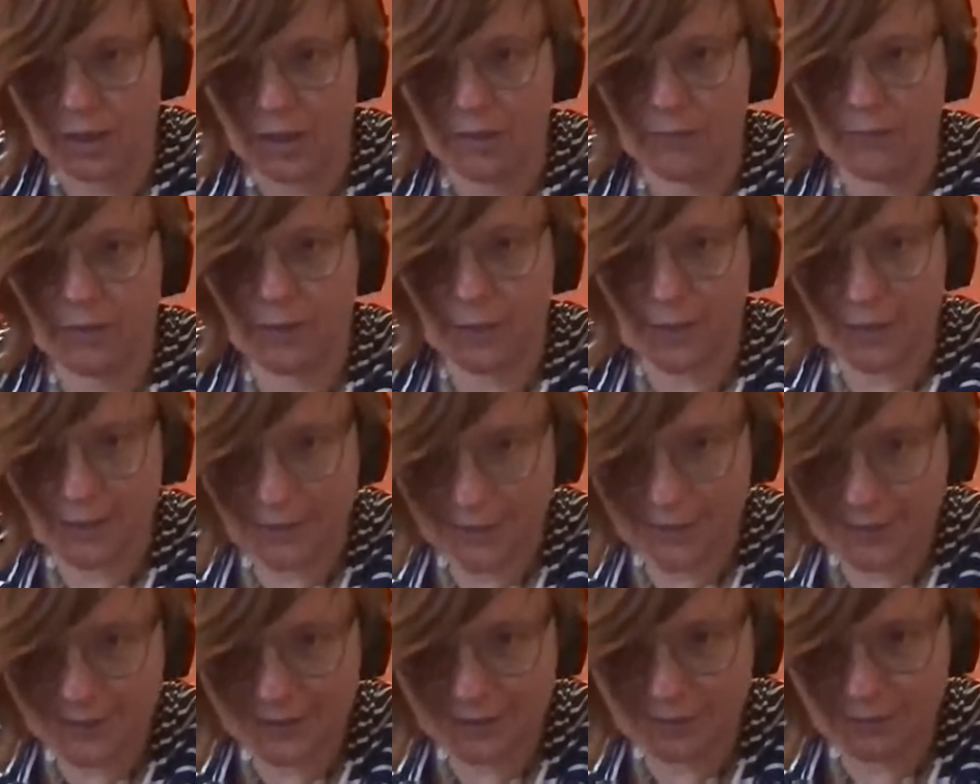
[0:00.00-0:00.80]

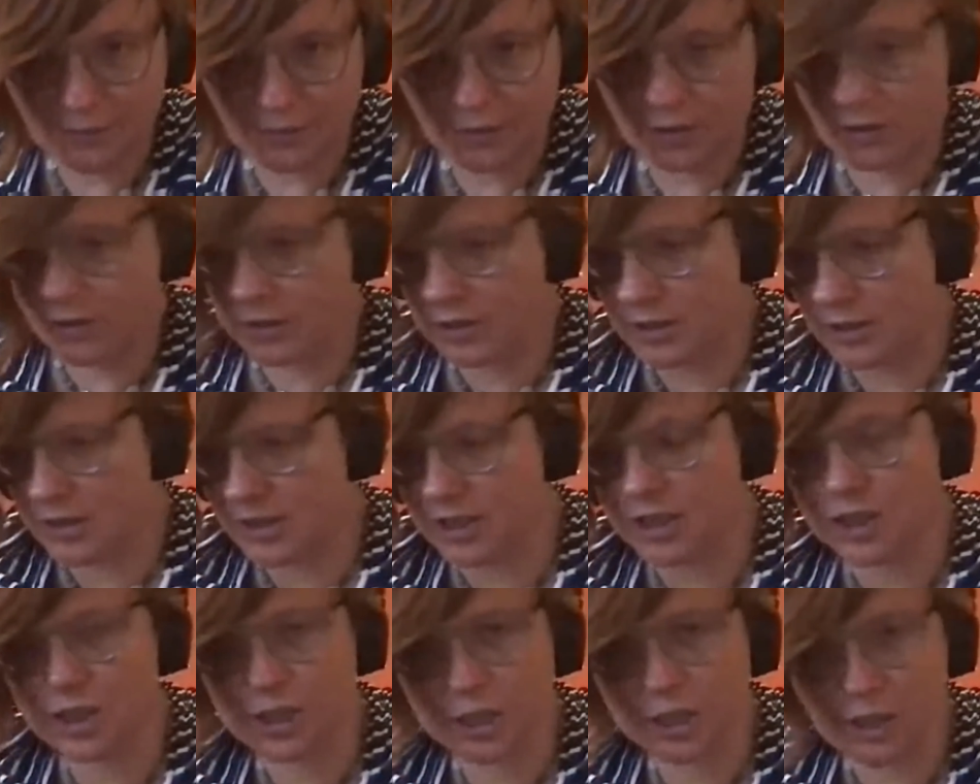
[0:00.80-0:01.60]
механизм, к
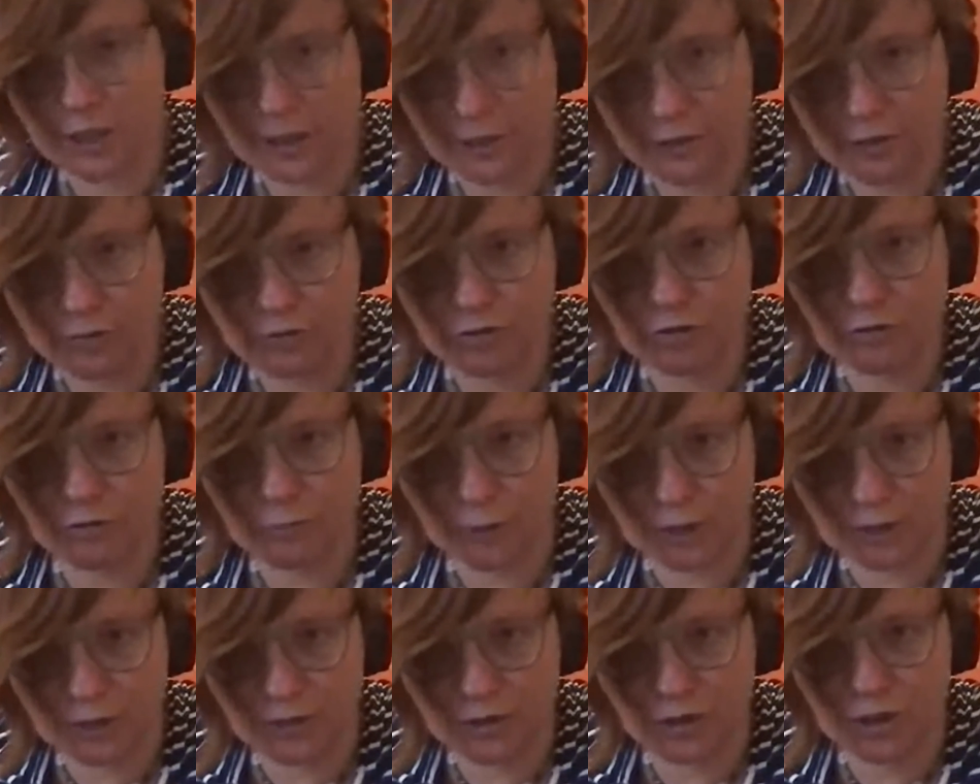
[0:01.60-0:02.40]
сожалению,
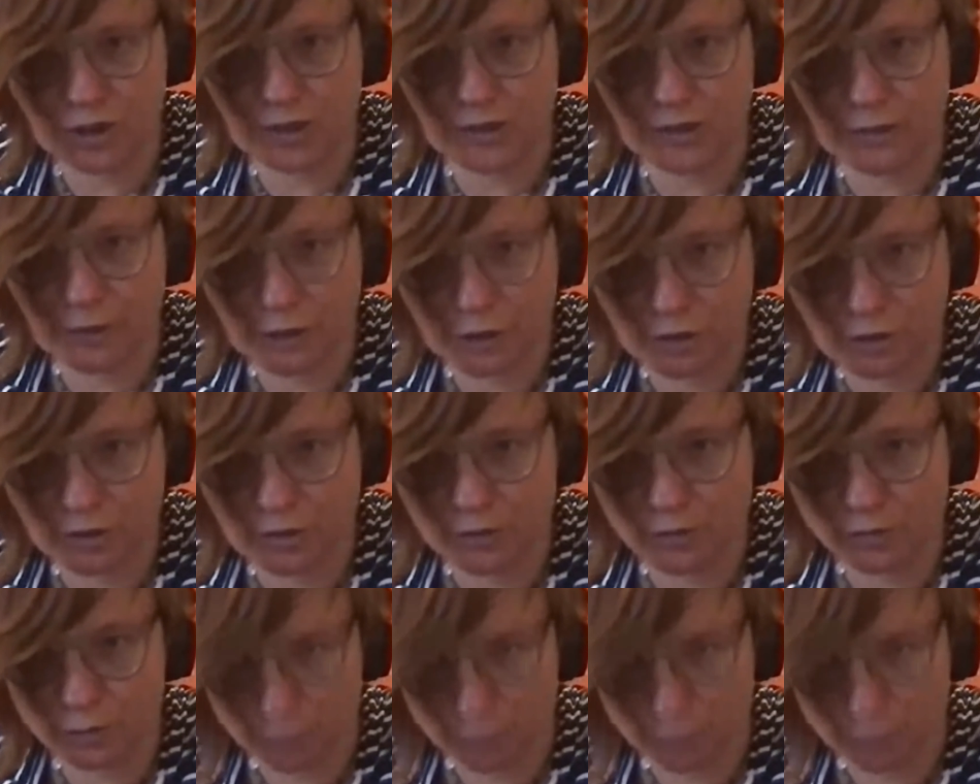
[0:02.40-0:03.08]
свойственный человеческому